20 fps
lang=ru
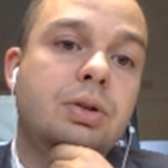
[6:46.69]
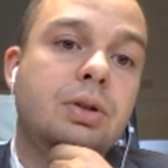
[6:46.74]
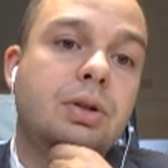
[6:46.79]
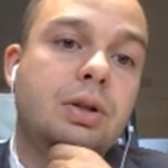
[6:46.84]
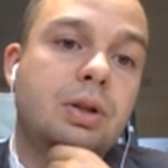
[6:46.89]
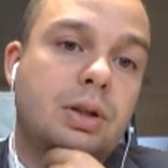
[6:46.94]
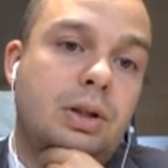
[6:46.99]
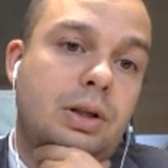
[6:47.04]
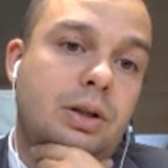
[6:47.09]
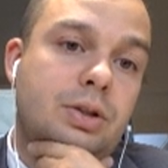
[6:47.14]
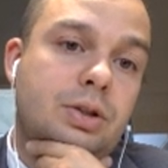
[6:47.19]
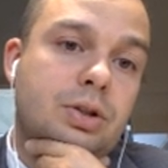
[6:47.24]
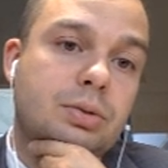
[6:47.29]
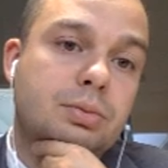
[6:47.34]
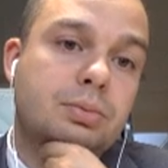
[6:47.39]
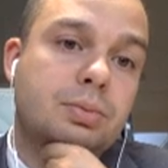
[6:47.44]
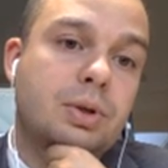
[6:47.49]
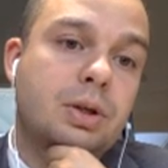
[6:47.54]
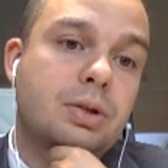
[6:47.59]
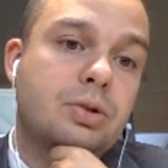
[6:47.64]
к
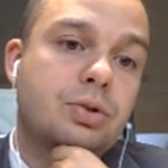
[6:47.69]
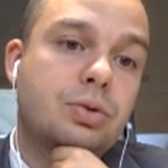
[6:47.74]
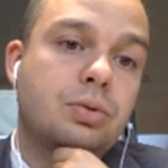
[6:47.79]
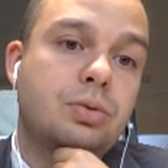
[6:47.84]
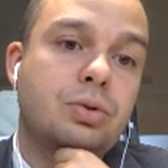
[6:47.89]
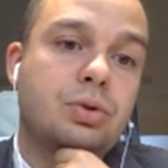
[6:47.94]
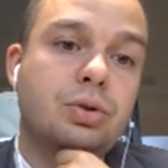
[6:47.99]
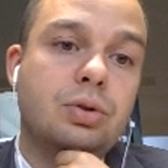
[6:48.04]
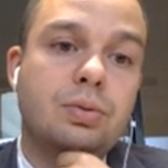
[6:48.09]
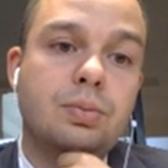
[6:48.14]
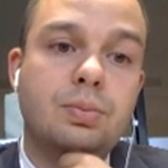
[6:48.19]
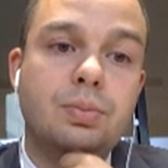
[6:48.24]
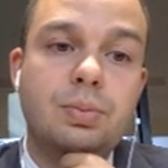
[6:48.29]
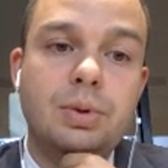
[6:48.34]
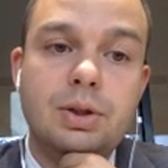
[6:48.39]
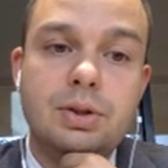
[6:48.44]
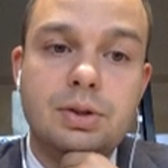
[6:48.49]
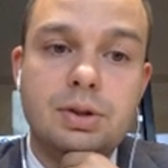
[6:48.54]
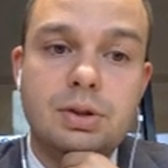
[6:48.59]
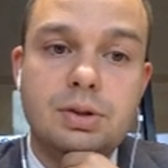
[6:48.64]
отличному пляжу, но еще и
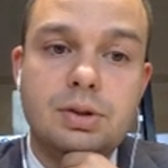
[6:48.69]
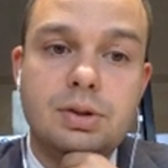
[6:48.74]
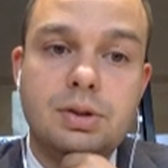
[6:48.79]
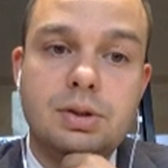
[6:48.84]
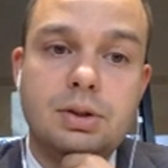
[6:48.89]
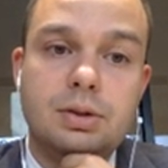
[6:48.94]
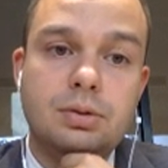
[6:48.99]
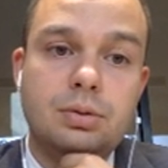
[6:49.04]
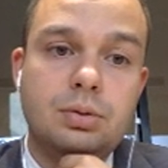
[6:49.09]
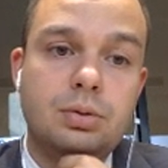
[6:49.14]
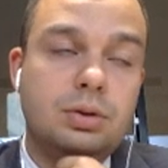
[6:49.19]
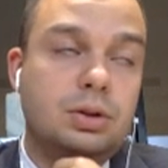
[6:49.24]
близость к центру.